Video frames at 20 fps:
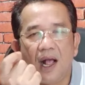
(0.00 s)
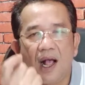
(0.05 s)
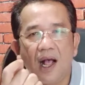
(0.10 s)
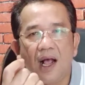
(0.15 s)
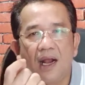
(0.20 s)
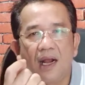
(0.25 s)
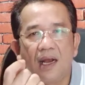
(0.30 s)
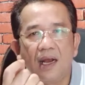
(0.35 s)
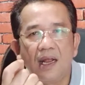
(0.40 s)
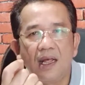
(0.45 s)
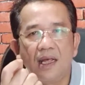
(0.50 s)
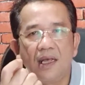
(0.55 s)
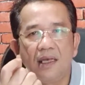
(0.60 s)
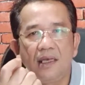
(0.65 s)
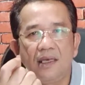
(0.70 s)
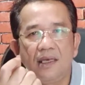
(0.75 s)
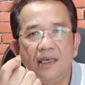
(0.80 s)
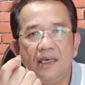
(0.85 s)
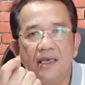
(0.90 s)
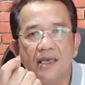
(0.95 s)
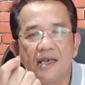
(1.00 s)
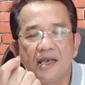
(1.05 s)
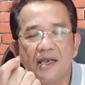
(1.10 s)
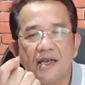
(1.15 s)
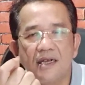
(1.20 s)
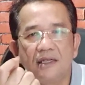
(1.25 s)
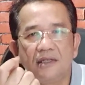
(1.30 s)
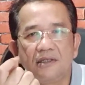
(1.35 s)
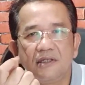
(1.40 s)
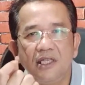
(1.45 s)
Allah
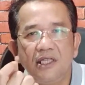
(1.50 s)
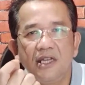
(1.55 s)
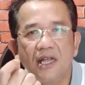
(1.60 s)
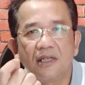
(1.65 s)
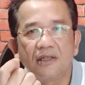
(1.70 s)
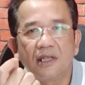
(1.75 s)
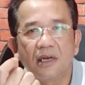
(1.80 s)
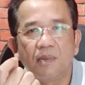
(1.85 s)
yang tidak